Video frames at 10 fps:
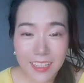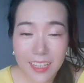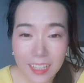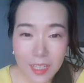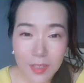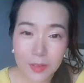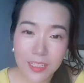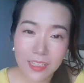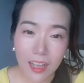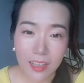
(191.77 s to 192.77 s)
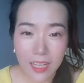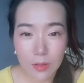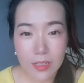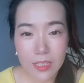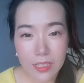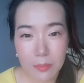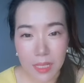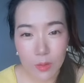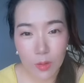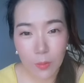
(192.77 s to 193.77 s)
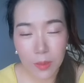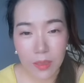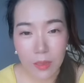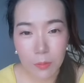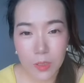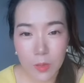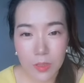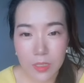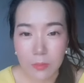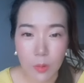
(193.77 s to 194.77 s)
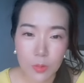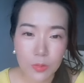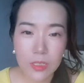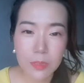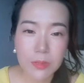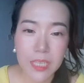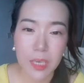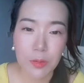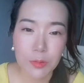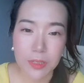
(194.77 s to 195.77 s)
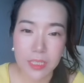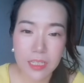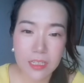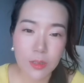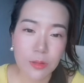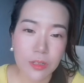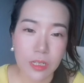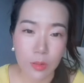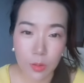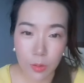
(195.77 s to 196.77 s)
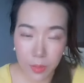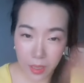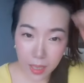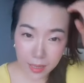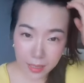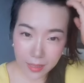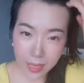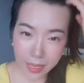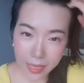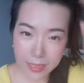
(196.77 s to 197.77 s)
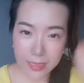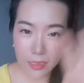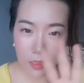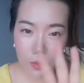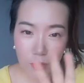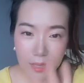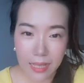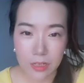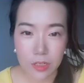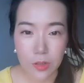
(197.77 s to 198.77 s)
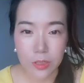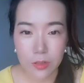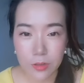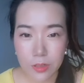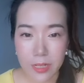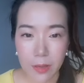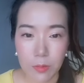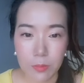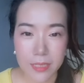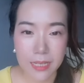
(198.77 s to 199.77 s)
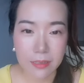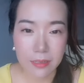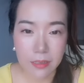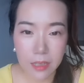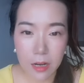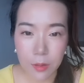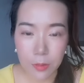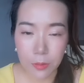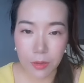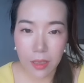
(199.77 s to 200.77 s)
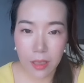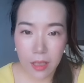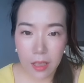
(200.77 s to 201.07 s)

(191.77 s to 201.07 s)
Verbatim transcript: 这个说真的，大壮真的蛮聪明的，不知道为什么，我觉得是不是田园犬天生就是很聪明？它大概四个月大的时候，也就是来我们家的第二个月。